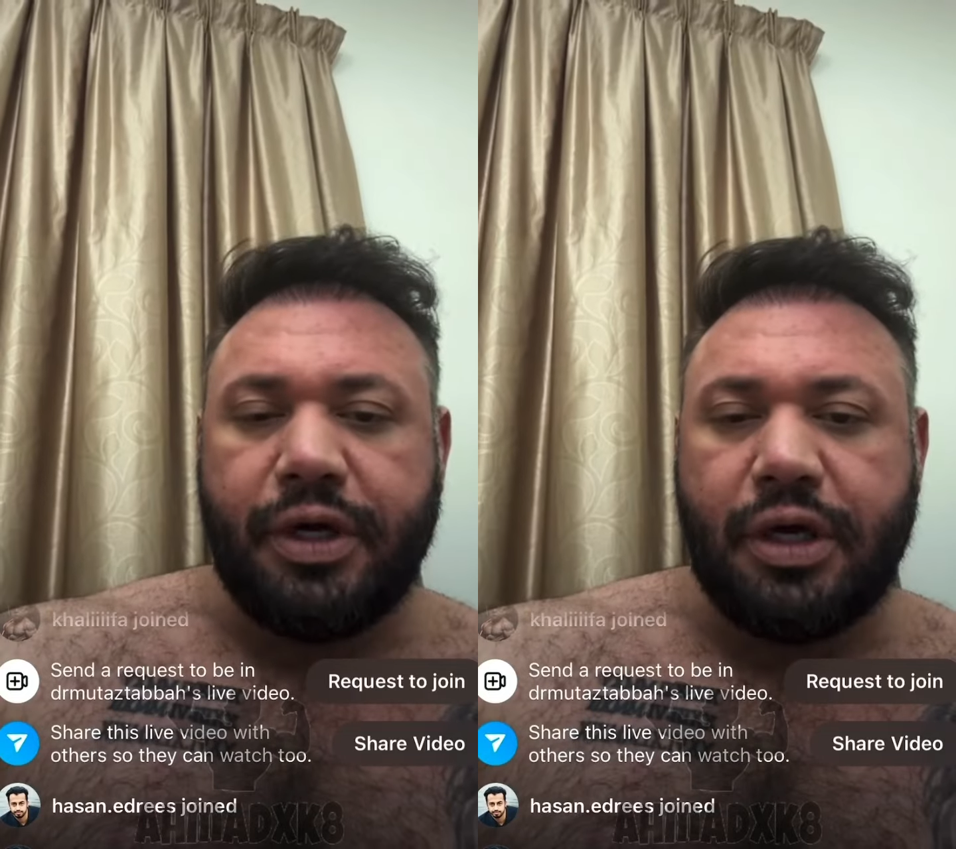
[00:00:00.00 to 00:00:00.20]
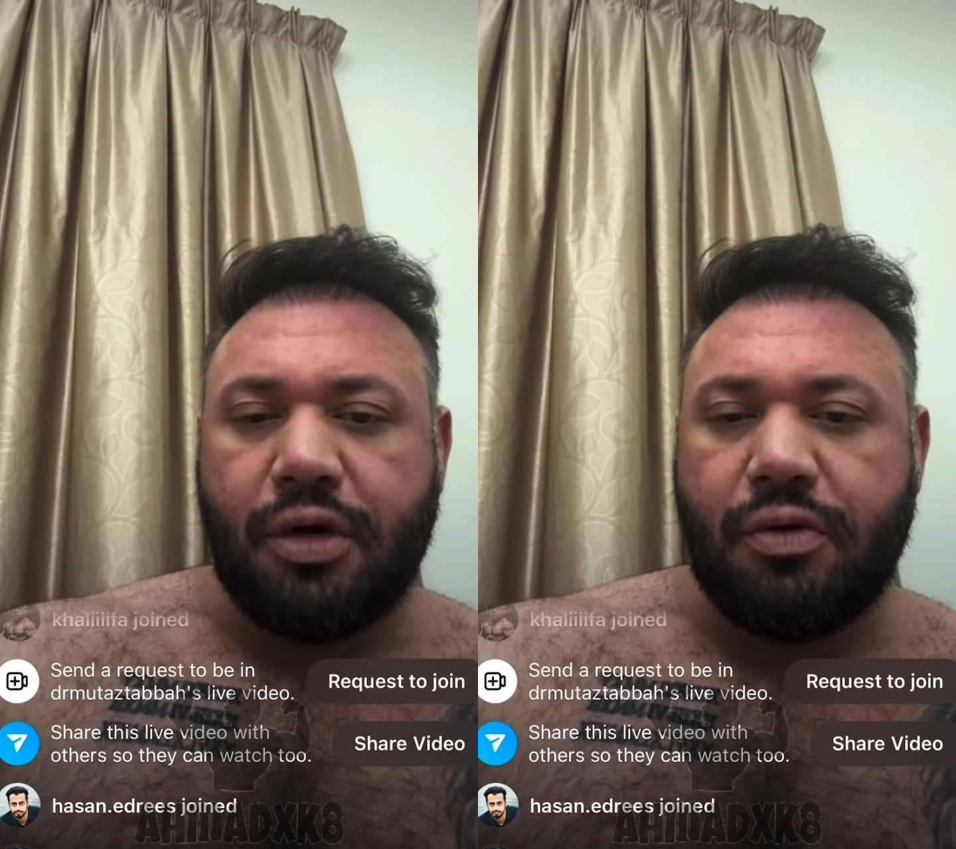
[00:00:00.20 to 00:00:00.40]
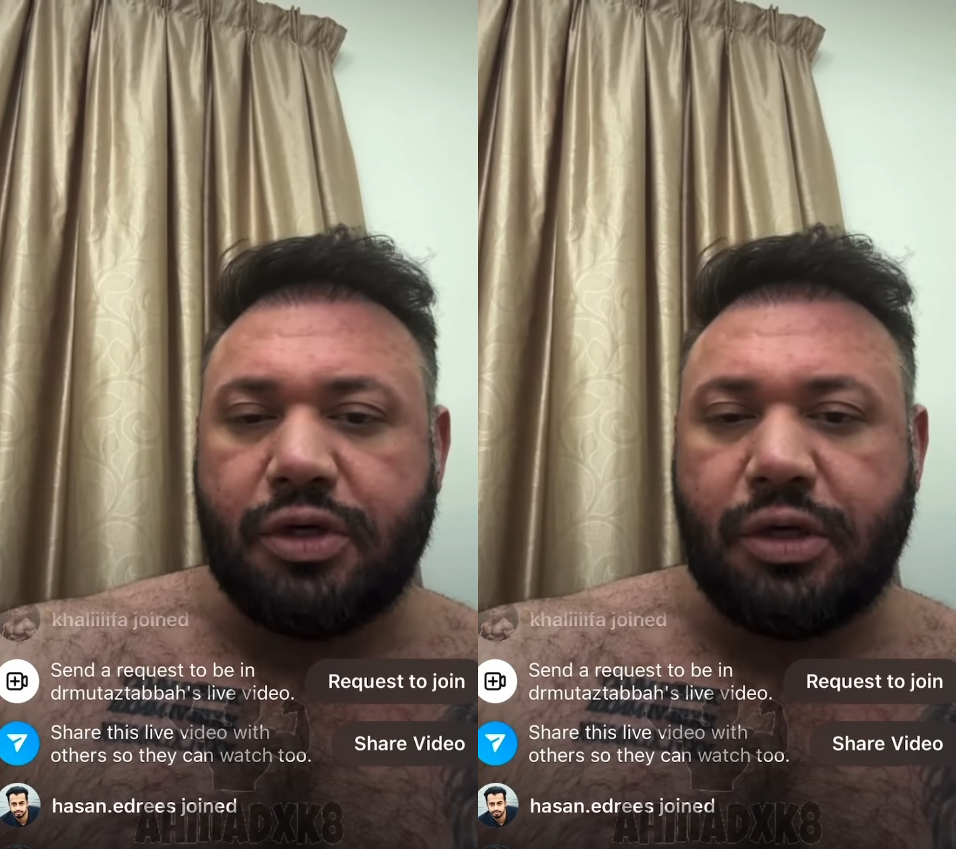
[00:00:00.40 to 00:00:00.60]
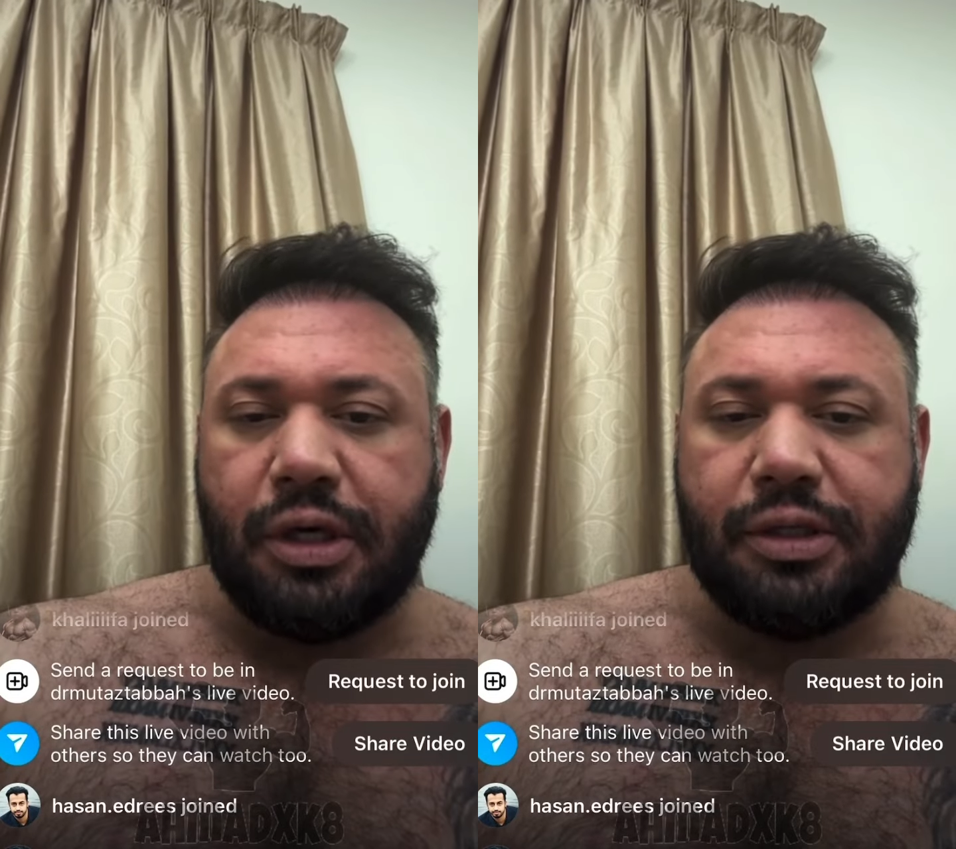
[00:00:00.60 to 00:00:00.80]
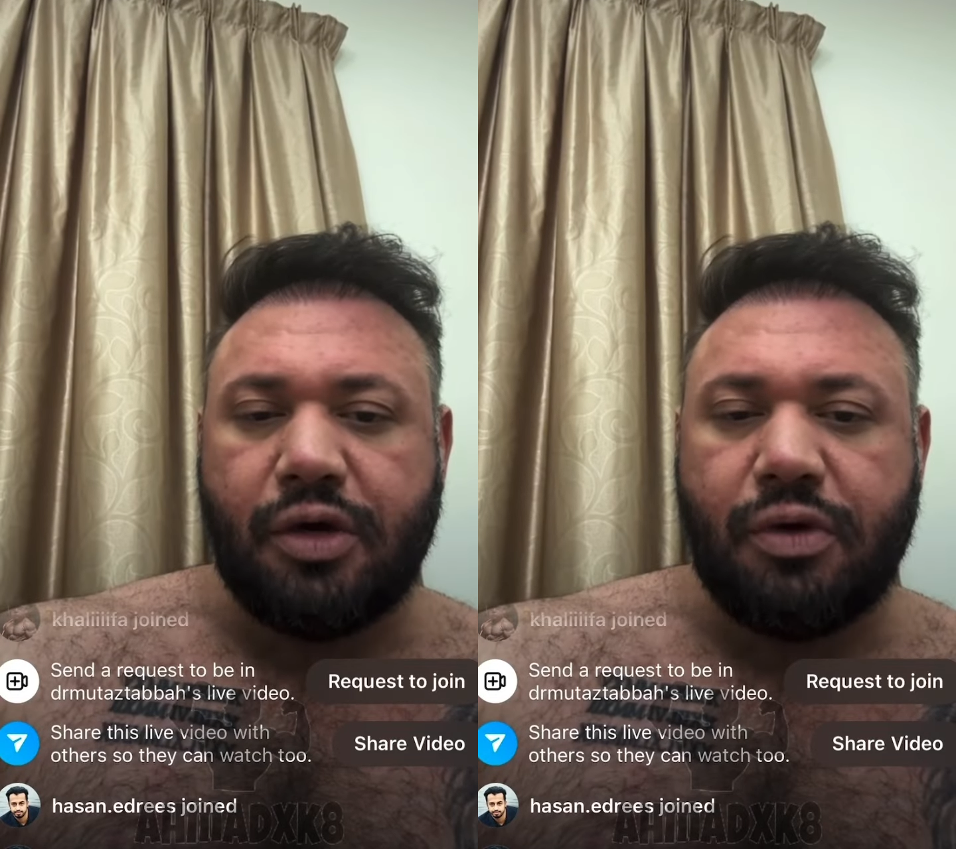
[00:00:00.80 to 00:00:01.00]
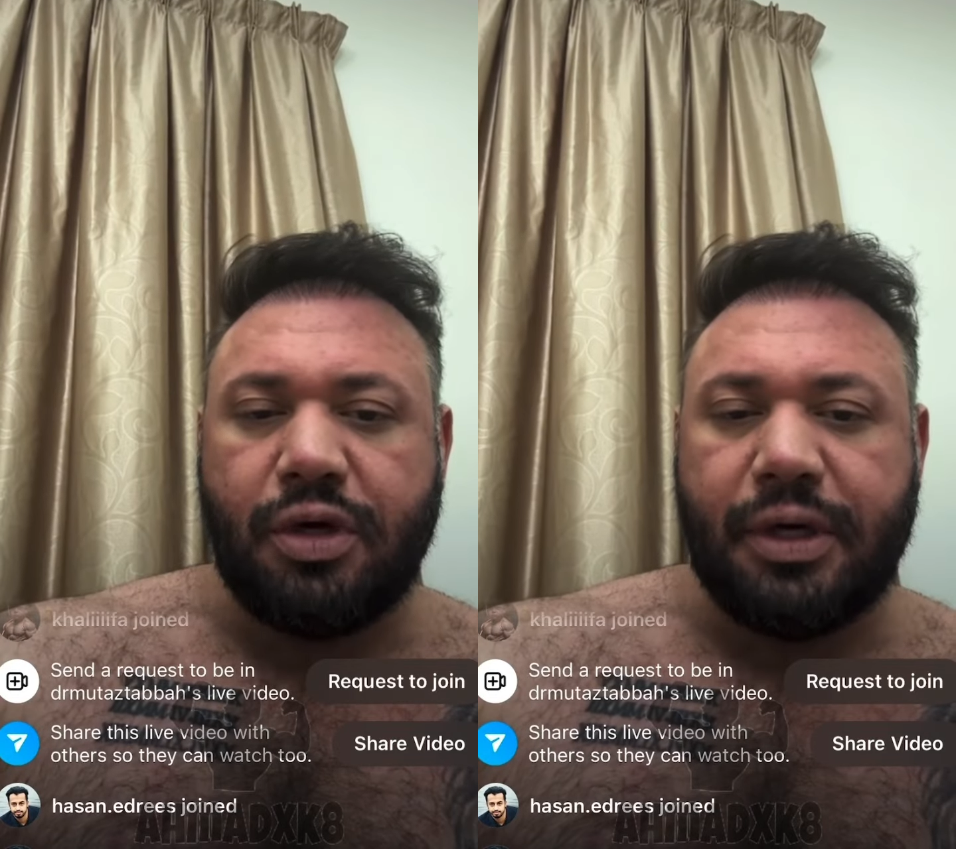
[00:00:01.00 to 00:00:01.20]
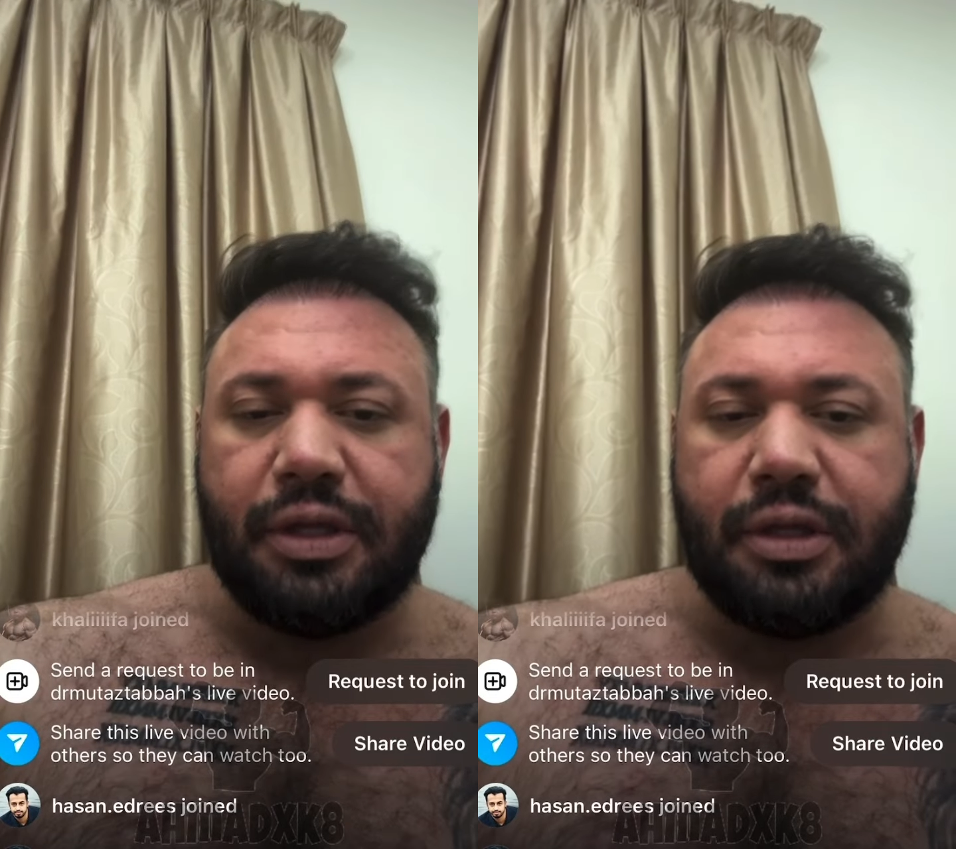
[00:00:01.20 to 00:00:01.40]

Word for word: وين يا اخوان حد اخواني